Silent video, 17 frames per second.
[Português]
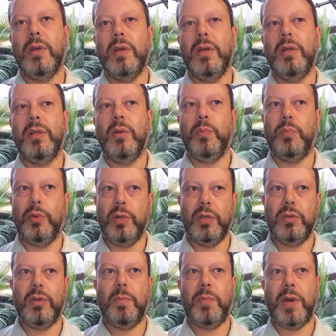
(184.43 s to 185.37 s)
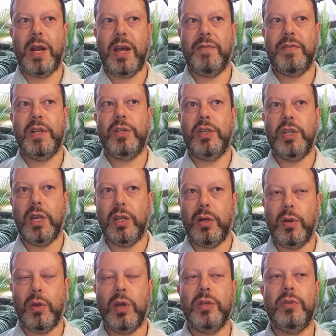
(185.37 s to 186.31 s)
Então, por isso a palavra
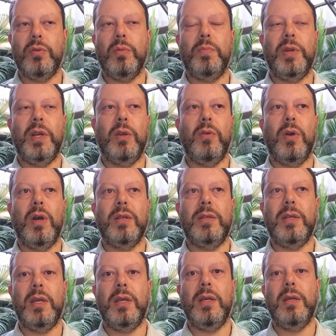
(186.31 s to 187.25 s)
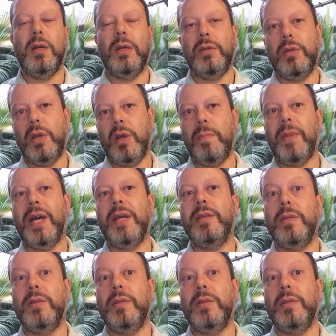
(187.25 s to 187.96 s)
diagnóstico precoce aí acho que é a mais